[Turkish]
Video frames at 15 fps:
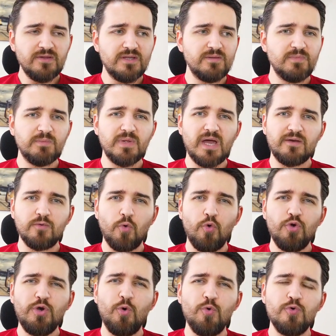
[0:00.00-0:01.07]
Dediğim gibi yani
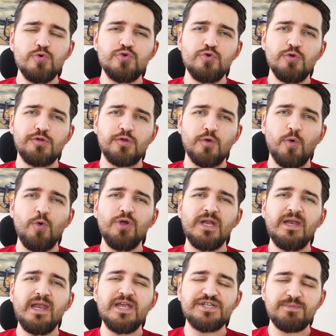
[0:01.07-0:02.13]
öyle ölücüyüz ki,
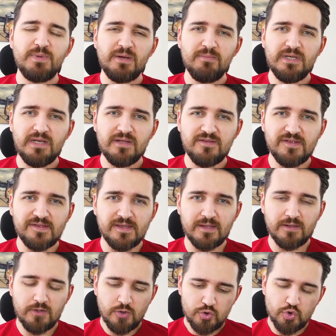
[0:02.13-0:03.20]
öyle leş bir milletiz
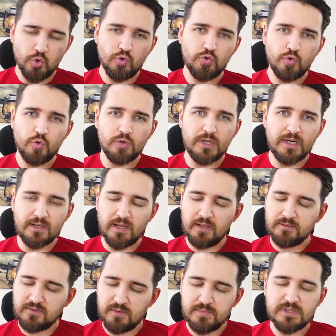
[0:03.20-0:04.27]
ki çoğunluk olarak.
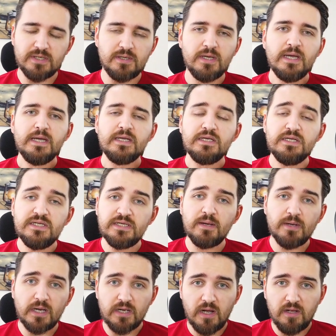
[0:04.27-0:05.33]
Tabii ki yine
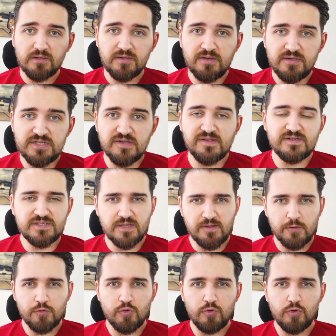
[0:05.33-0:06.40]
bak altını çize
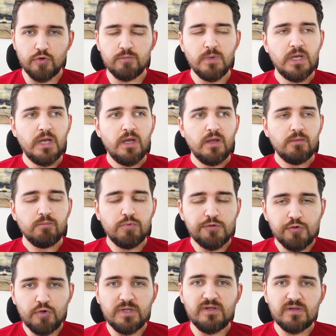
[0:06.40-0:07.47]
çize söylüyorum. Bu
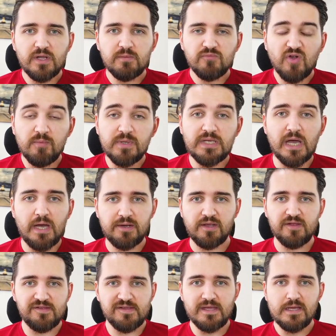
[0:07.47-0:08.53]
söylediklerim tabii ki
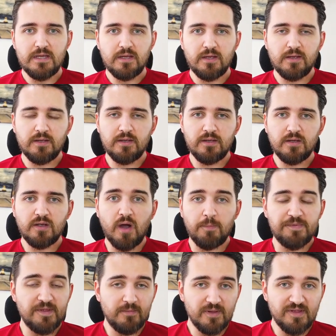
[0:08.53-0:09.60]
herkesi e,
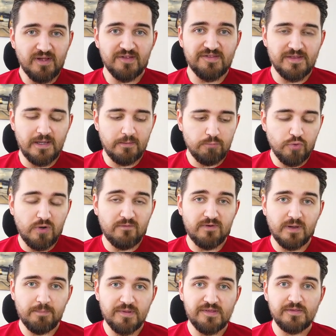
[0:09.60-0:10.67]
kapsamaz asla. Bu kafa
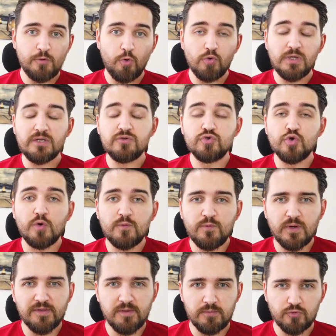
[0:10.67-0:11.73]
yapısında olan çok
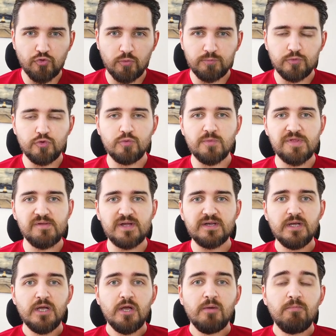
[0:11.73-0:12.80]
fazla bir topluluğumuz var.
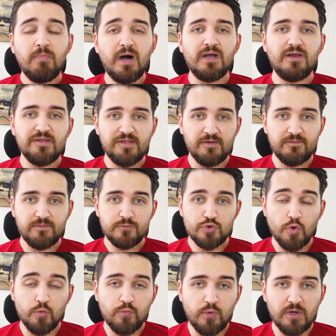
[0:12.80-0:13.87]
Maalesef
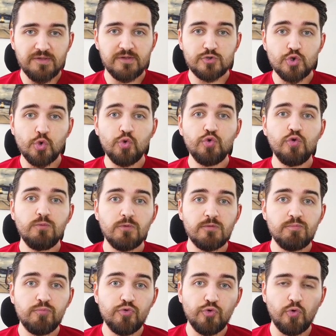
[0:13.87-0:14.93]
çok fazla çoğunluğumuz
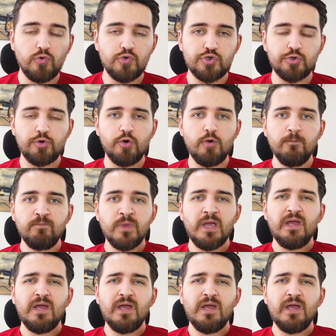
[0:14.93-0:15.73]
bunu oluşturuyor.